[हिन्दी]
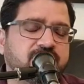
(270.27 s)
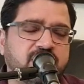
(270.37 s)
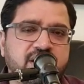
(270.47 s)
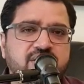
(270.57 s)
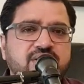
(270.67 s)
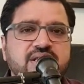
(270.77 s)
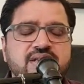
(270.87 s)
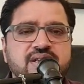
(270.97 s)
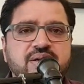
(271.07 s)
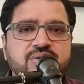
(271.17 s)
लेकिन ऑन दी
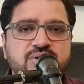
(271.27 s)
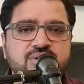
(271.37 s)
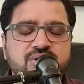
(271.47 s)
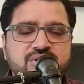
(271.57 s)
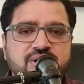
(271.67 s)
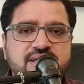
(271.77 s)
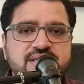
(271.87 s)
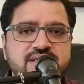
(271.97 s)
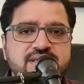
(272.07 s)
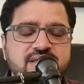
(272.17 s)
साइड कुछ लोग जो
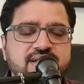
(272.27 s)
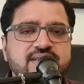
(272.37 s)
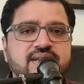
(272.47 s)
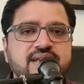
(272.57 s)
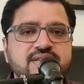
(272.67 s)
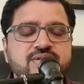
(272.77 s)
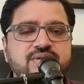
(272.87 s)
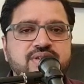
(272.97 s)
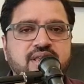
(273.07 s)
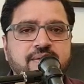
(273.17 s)
हैं इस तरीके से नहीं
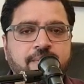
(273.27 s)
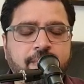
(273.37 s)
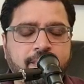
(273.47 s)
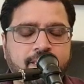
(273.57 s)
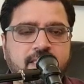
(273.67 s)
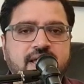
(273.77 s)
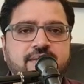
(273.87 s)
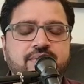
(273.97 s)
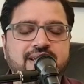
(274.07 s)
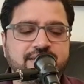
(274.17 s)
सोचते दे
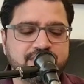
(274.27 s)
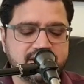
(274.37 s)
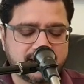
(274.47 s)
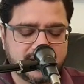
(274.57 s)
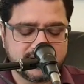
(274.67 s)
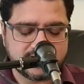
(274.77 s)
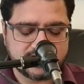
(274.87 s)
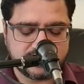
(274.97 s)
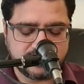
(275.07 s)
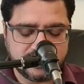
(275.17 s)
बिलीव इन
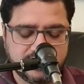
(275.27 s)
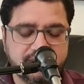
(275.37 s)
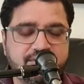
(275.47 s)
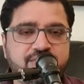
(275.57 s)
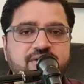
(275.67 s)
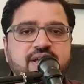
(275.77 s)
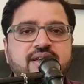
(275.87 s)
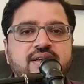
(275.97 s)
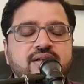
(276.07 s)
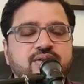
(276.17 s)
साइंस इन अ डिफरेंट वे
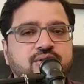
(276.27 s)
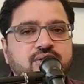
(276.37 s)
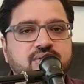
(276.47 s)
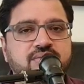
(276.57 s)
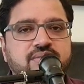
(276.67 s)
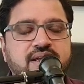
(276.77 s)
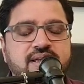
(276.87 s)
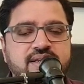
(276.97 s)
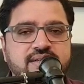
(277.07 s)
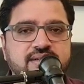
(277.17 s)
तो मैंने